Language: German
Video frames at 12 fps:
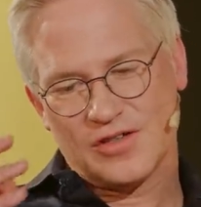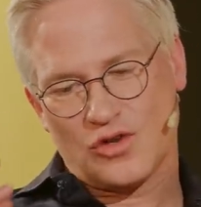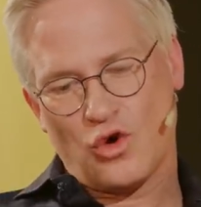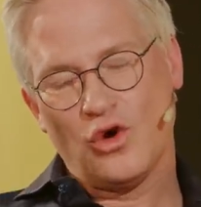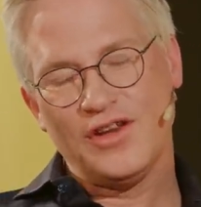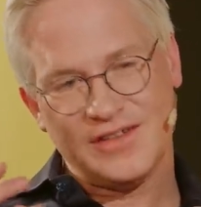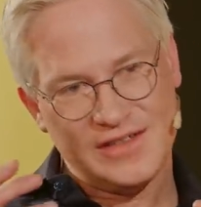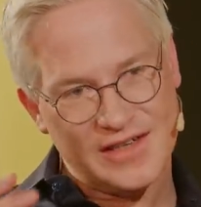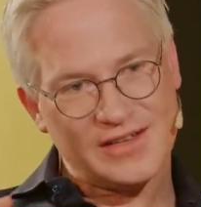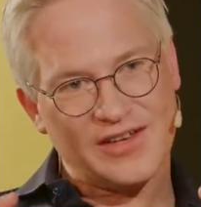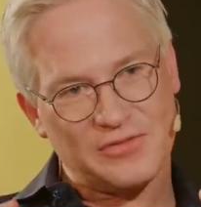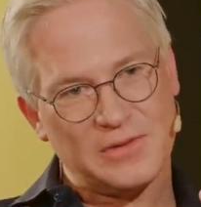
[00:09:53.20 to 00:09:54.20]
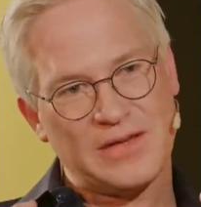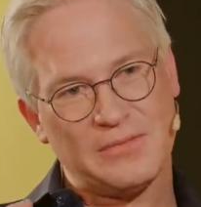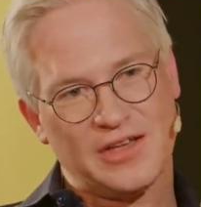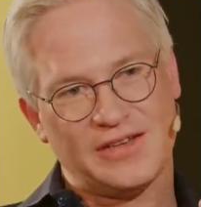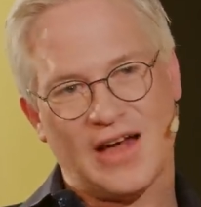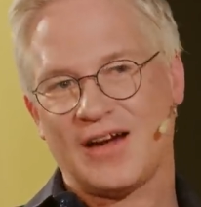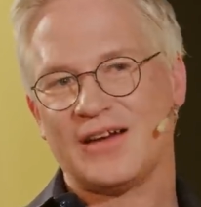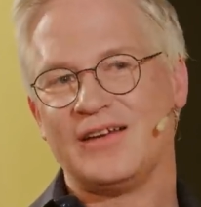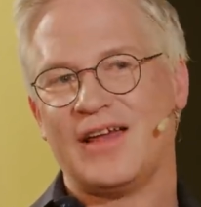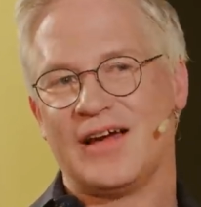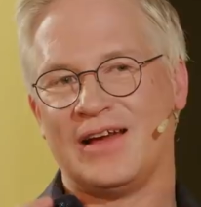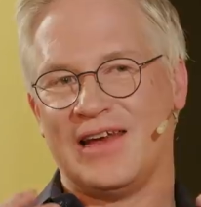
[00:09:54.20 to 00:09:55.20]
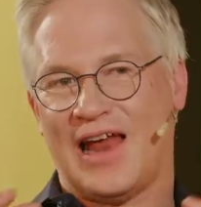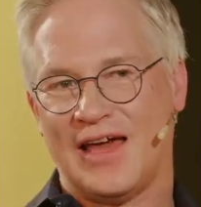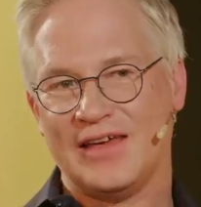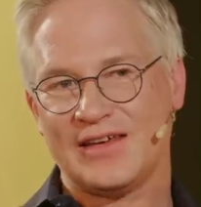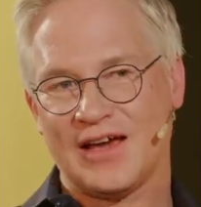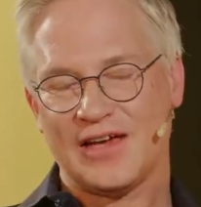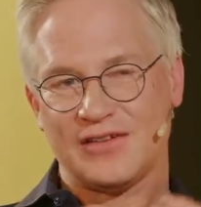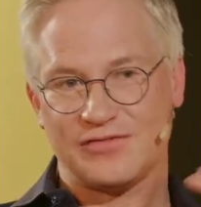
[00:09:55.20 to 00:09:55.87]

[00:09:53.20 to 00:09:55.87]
kollidiert das mit dem Gedanken der Gleichheit,